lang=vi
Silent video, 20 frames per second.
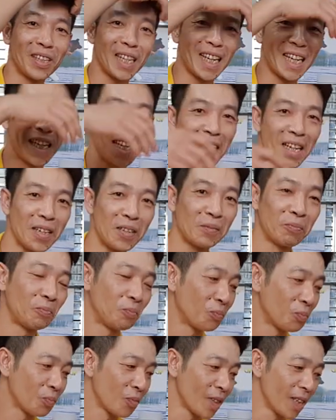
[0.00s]
về
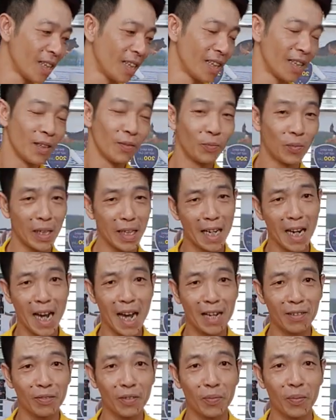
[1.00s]

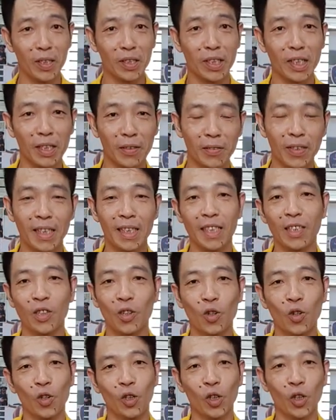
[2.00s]
Pila với Messi với
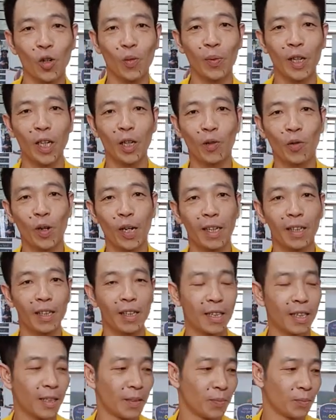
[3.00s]
Siro, thì hôm nay quay
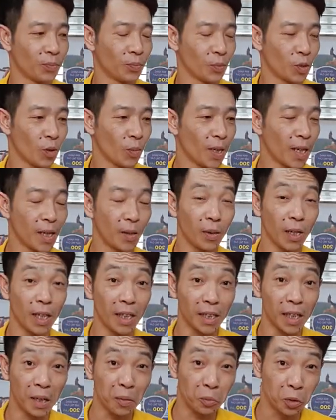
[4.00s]
hôm nay
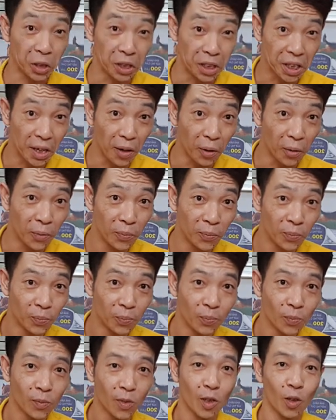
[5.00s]
ở nhà buổi chiều
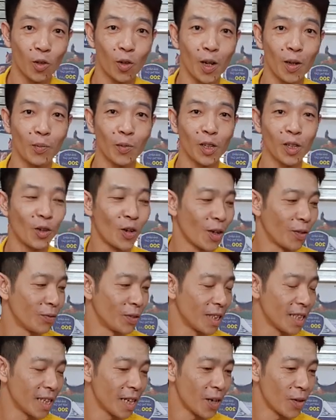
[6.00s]
quay một cái đoạn
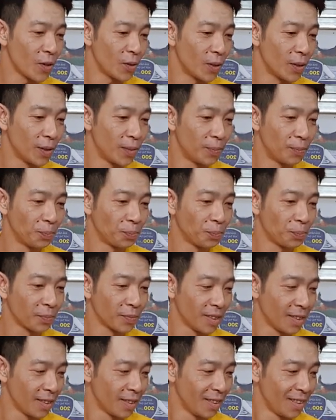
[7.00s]
video
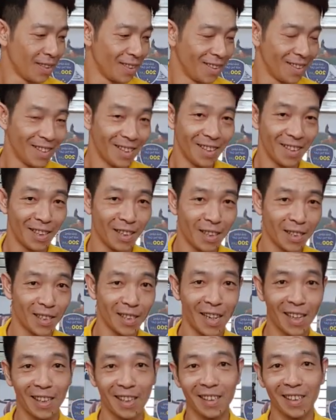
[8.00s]
uh,
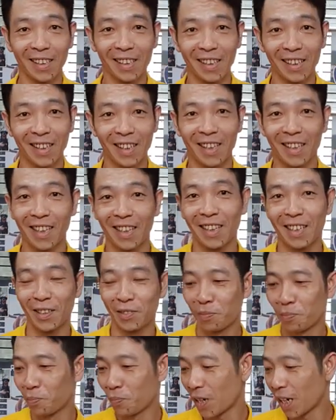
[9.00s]
gia đình uh,
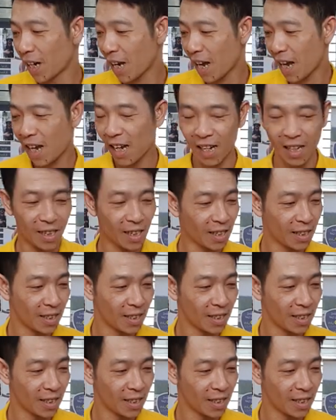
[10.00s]
Pila,